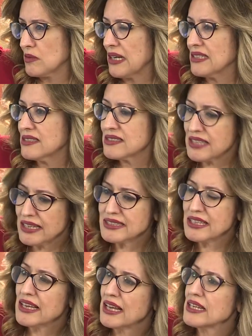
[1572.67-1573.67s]
Yani
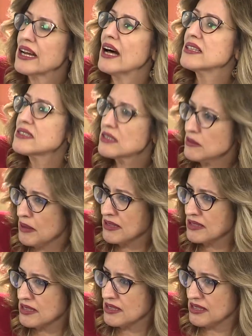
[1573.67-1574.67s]
sen de eğer astım
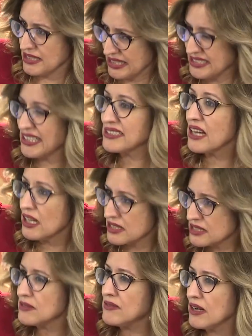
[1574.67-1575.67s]
hastasıysan, sende
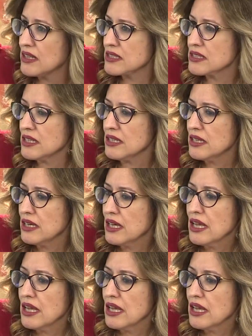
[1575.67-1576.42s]
astım varsa